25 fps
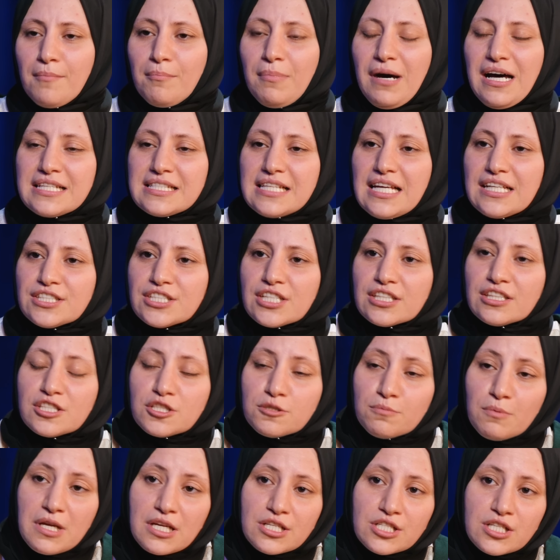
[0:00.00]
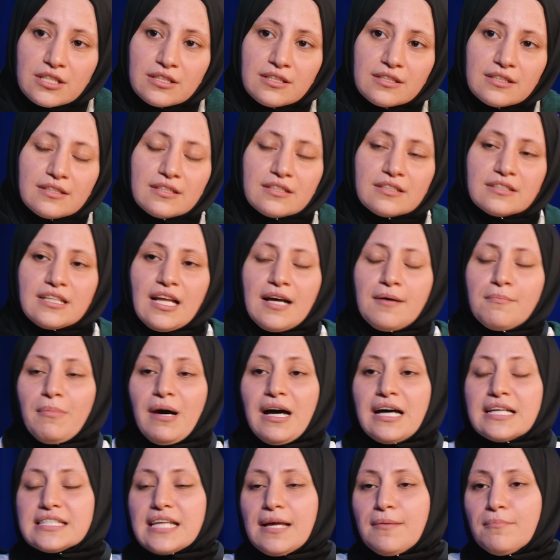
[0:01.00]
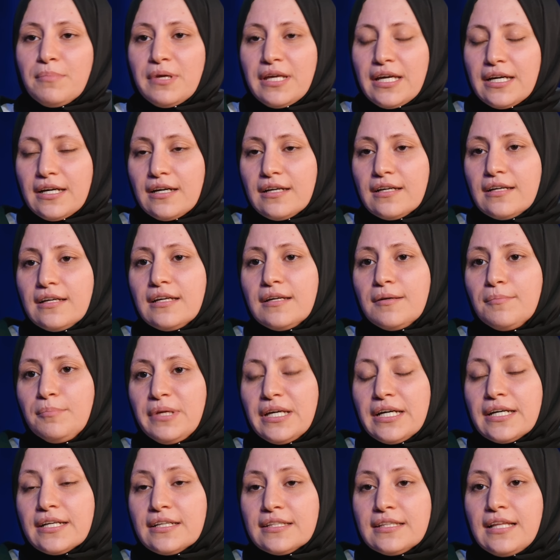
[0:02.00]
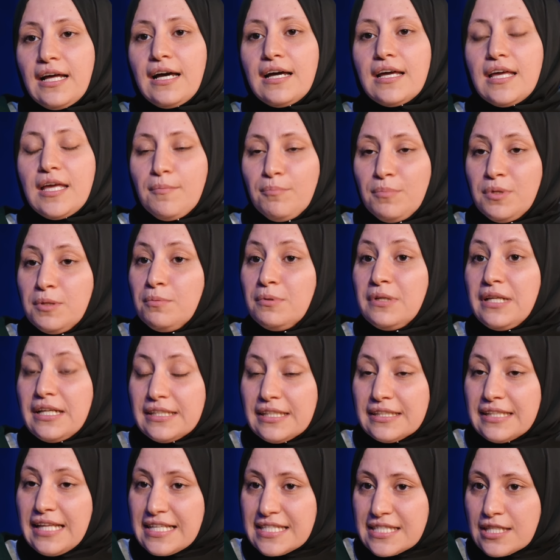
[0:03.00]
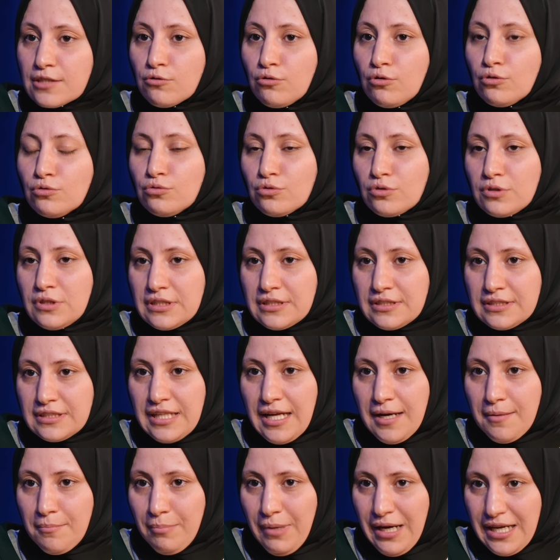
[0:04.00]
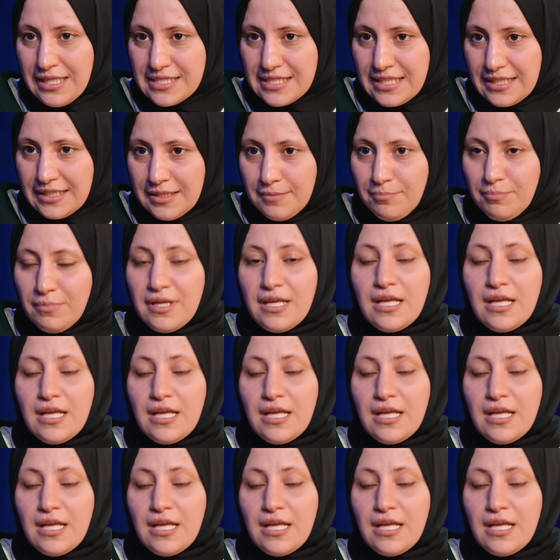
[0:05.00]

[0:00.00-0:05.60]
bazen çatışma yaşadıklarından bazen bir e, bir arada birbirlerine destek olduklarından bahsedip